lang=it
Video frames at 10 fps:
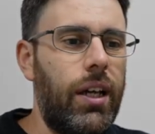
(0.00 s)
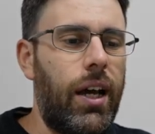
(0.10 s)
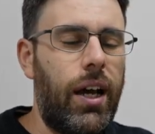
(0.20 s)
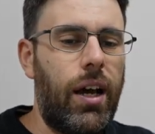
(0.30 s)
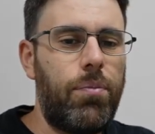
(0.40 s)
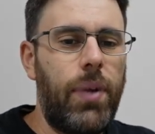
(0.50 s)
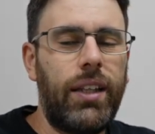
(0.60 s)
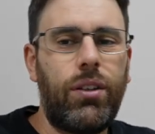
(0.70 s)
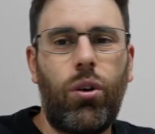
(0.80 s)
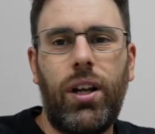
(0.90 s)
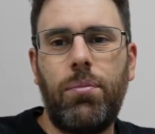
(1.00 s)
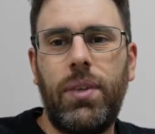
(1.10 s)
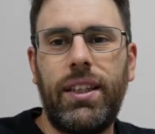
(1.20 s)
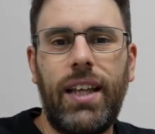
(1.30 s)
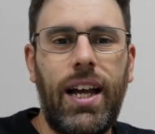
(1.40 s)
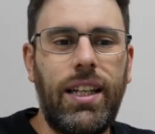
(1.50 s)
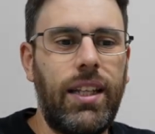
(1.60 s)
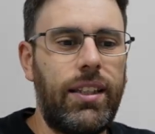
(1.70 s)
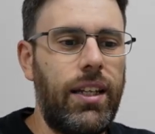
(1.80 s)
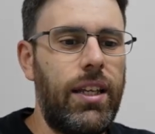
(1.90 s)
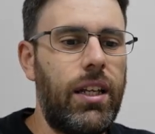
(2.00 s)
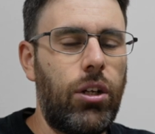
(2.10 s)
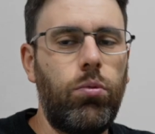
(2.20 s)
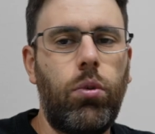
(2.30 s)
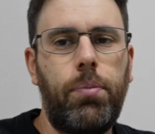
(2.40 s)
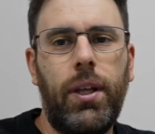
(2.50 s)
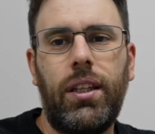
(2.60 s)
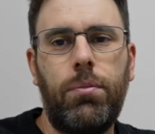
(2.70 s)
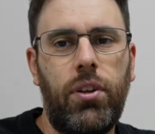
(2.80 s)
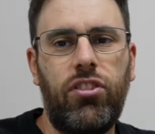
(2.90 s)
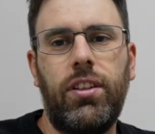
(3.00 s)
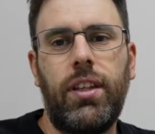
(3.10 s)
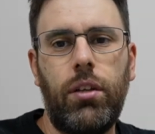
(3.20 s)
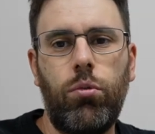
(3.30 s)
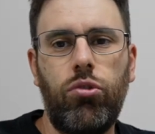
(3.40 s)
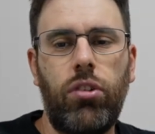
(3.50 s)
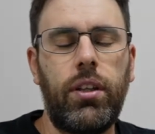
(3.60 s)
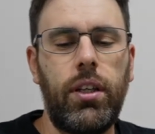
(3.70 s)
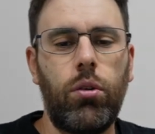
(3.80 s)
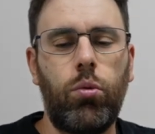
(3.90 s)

a piante ornamentali da tenere, comunque piante di presenza in un giardino.